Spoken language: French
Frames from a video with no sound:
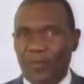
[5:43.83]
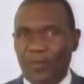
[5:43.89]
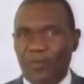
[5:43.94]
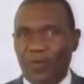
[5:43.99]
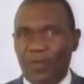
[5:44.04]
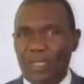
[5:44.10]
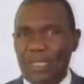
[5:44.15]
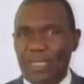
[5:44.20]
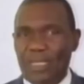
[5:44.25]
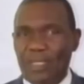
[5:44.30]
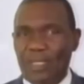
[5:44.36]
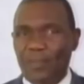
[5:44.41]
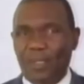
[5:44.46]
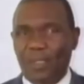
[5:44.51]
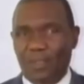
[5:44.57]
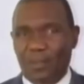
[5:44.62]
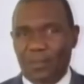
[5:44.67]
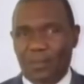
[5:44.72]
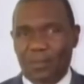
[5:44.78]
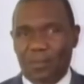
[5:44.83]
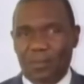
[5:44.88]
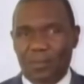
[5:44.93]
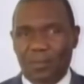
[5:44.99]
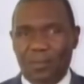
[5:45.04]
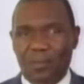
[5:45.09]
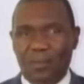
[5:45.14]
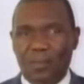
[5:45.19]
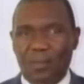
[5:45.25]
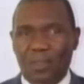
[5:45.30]
Nous vivons libres
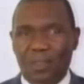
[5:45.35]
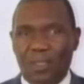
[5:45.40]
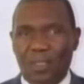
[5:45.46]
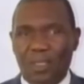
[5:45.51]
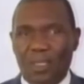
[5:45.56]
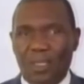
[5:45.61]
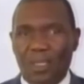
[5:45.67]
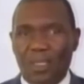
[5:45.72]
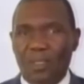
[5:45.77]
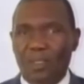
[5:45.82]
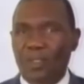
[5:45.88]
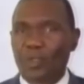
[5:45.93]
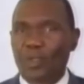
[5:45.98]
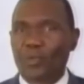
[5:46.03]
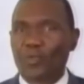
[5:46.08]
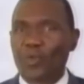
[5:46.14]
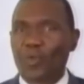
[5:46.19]
dans